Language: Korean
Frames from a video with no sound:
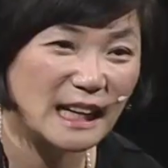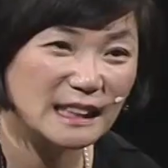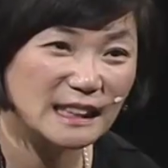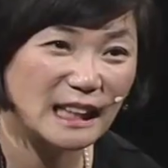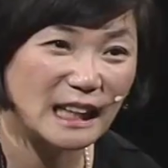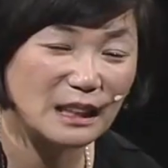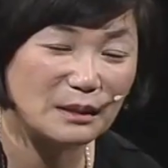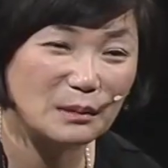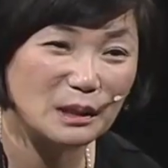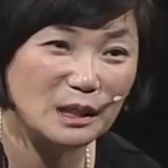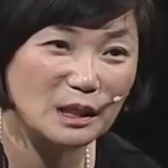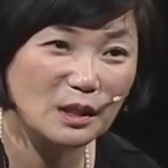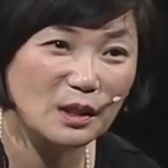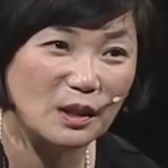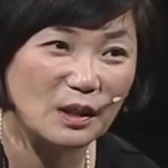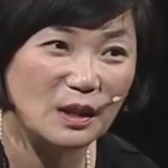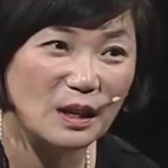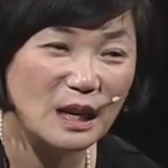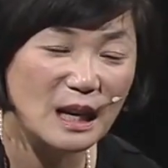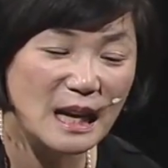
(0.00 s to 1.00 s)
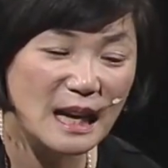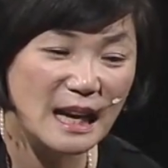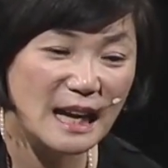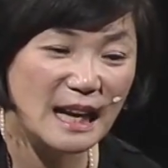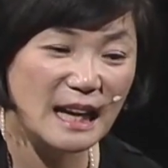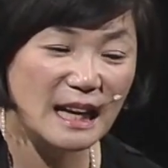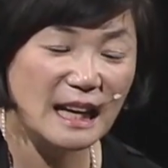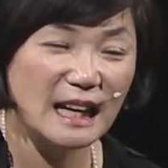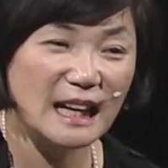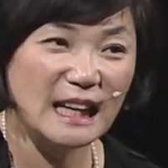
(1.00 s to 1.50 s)
하지 않으면요,
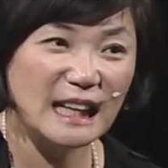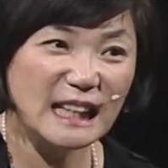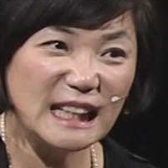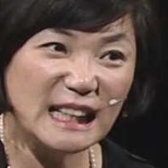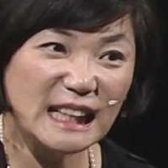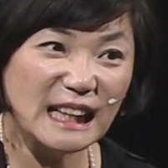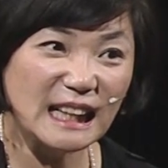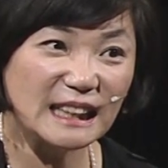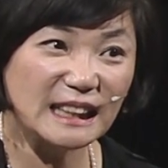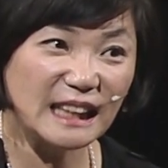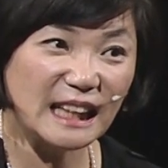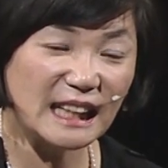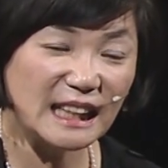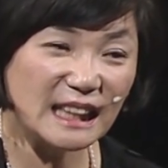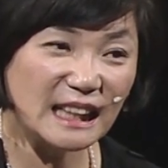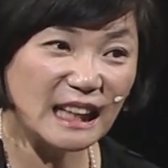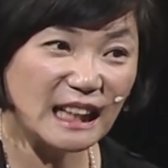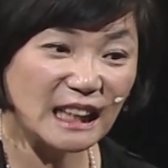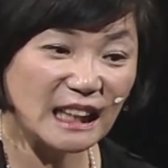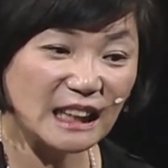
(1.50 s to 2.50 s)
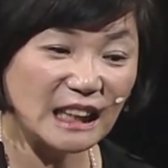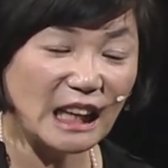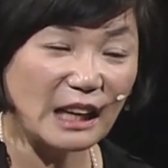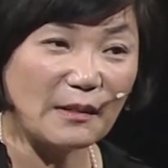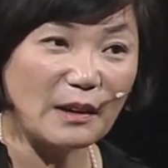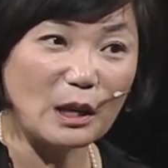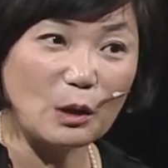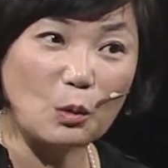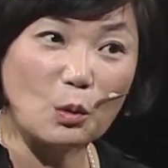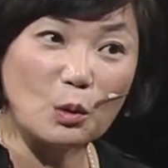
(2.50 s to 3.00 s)
인간 대 인간의
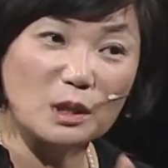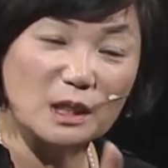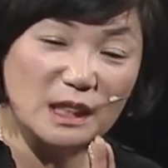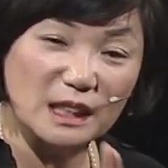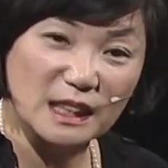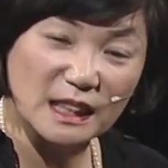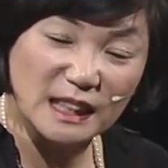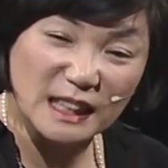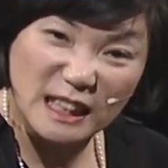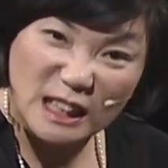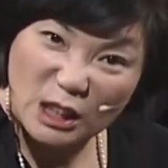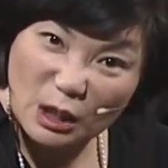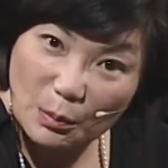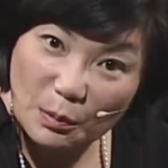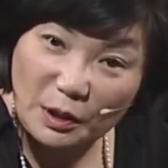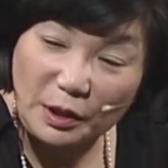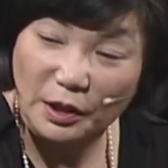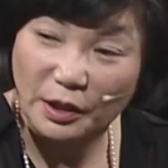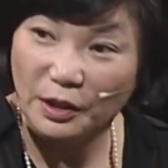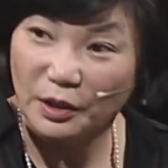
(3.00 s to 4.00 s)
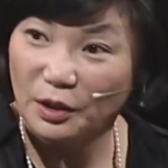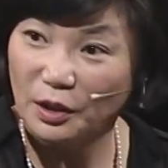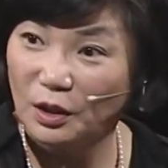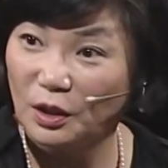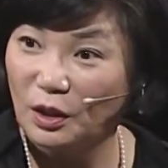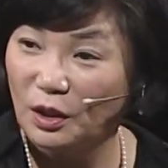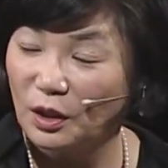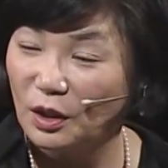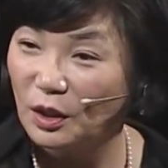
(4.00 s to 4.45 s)
대화의 꼭지를 잃어버려요.